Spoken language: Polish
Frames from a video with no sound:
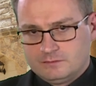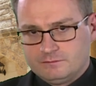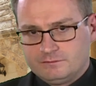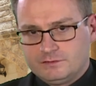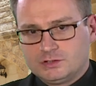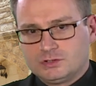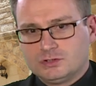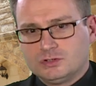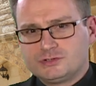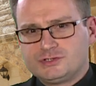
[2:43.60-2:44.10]

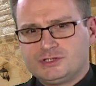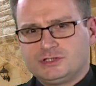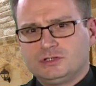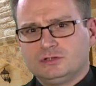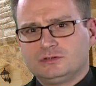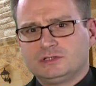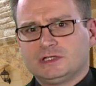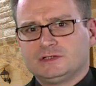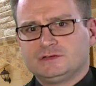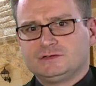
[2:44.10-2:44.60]
wychodzi
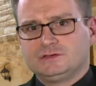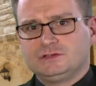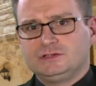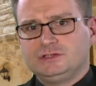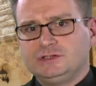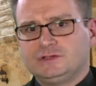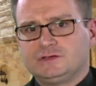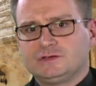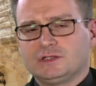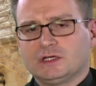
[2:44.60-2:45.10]
do nas z
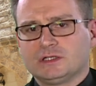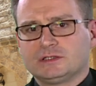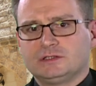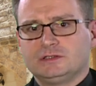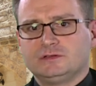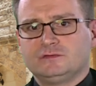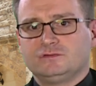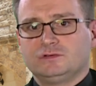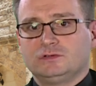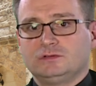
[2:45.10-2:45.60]

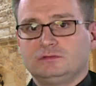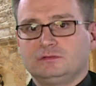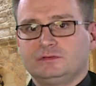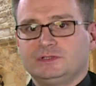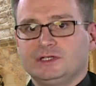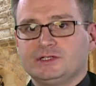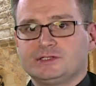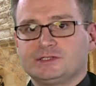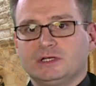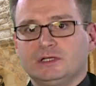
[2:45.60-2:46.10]
inicjatywą,
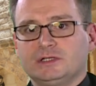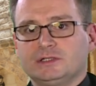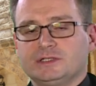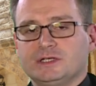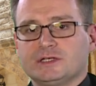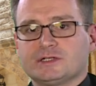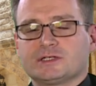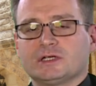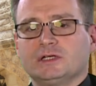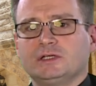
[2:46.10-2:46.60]
jeżeli,
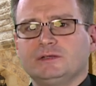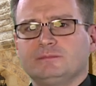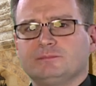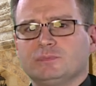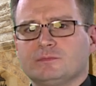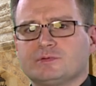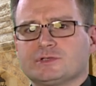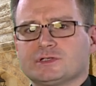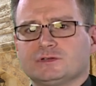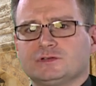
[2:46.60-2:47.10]
jeżeli
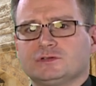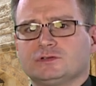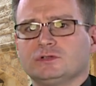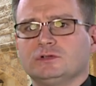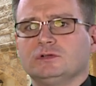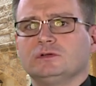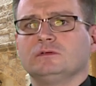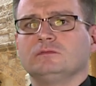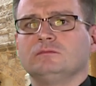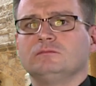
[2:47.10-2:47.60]
poprzez
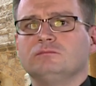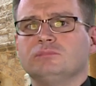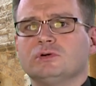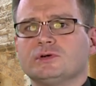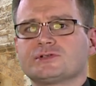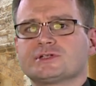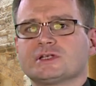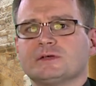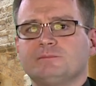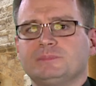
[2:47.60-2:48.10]
to
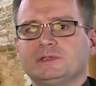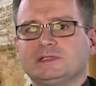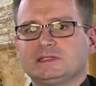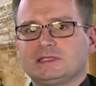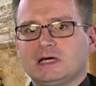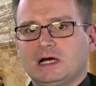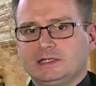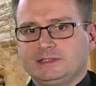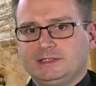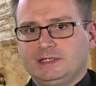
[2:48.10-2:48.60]
Boże
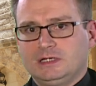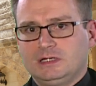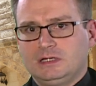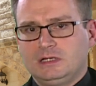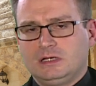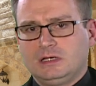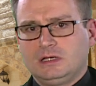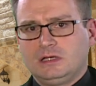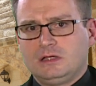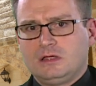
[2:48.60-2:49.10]
pytanie
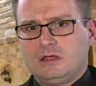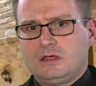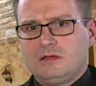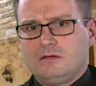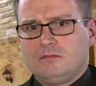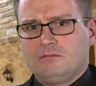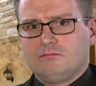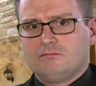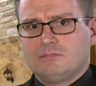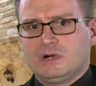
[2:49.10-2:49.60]

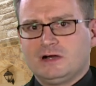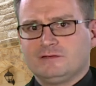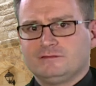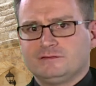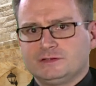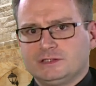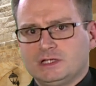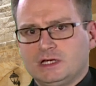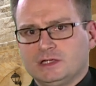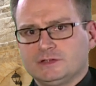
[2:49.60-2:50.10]
ma
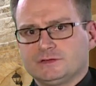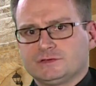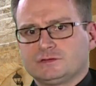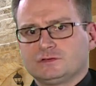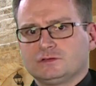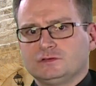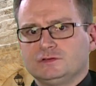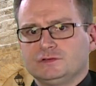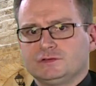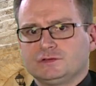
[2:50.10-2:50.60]
w
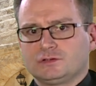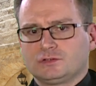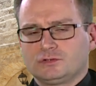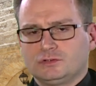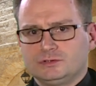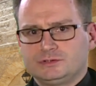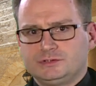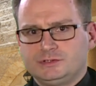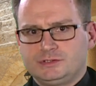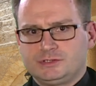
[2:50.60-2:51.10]
nas
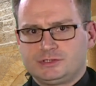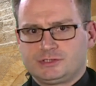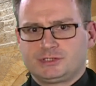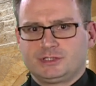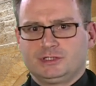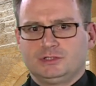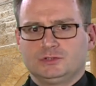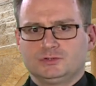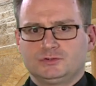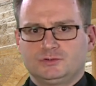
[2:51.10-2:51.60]
zrodzić
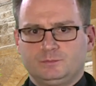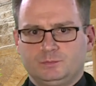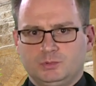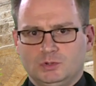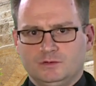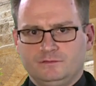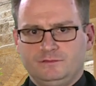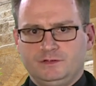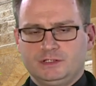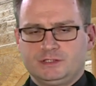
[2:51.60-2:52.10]
się
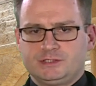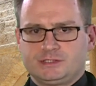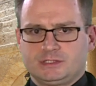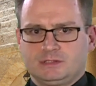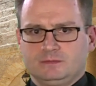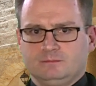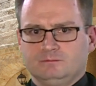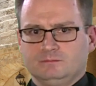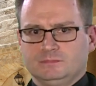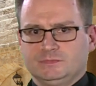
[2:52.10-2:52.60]
odpowiedź,
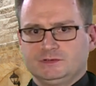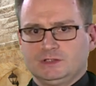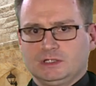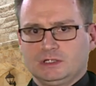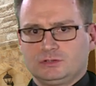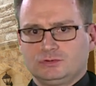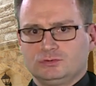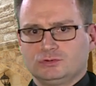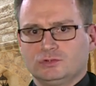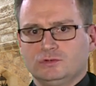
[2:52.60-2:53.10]
za
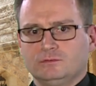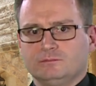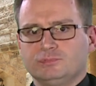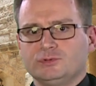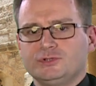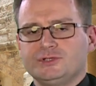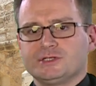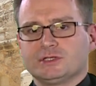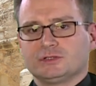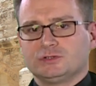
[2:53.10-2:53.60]
którą
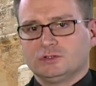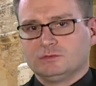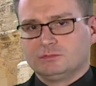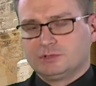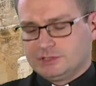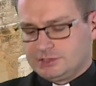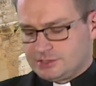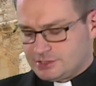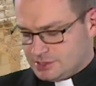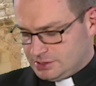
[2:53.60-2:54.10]
pójdzie
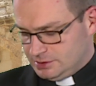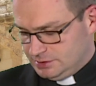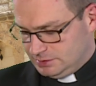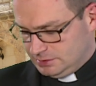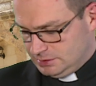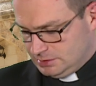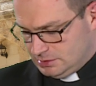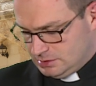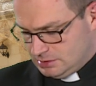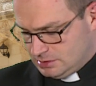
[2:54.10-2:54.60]
dobry
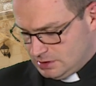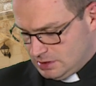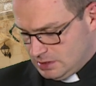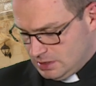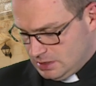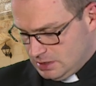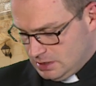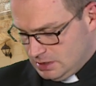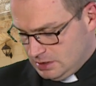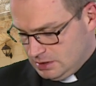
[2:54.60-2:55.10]
czyn,
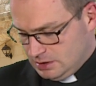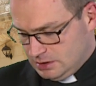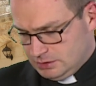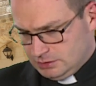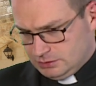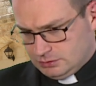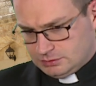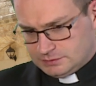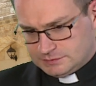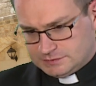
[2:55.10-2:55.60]

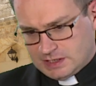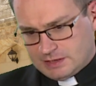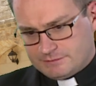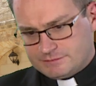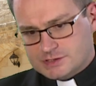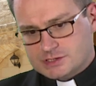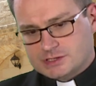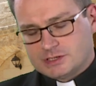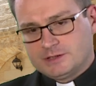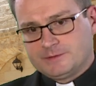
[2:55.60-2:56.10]
to
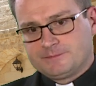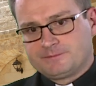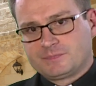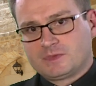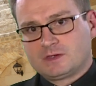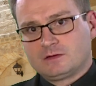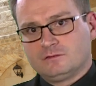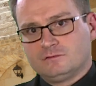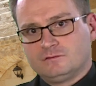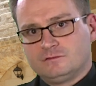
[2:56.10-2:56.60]
zawsze
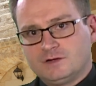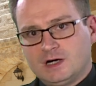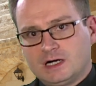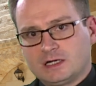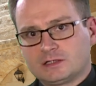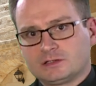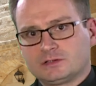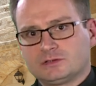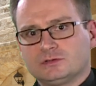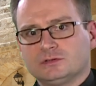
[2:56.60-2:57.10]

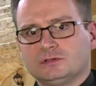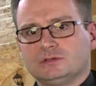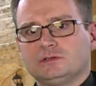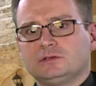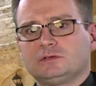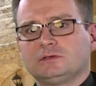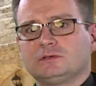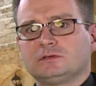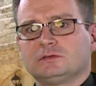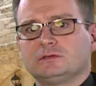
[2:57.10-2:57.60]

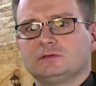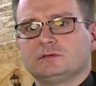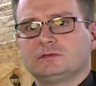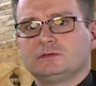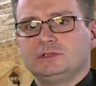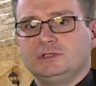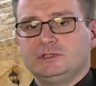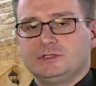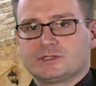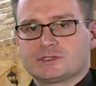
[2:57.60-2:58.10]
warto
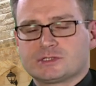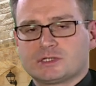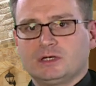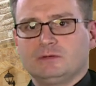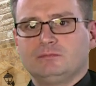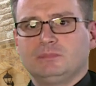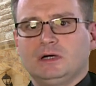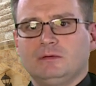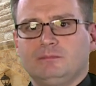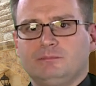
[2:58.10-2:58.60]
i
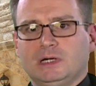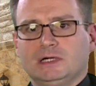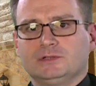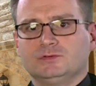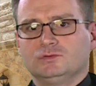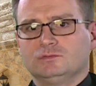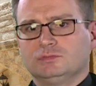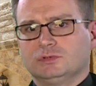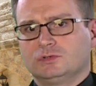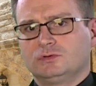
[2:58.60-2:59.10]
trzeba
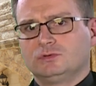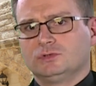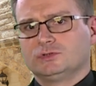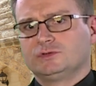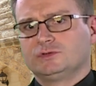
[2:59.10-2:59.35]
Panu Bogu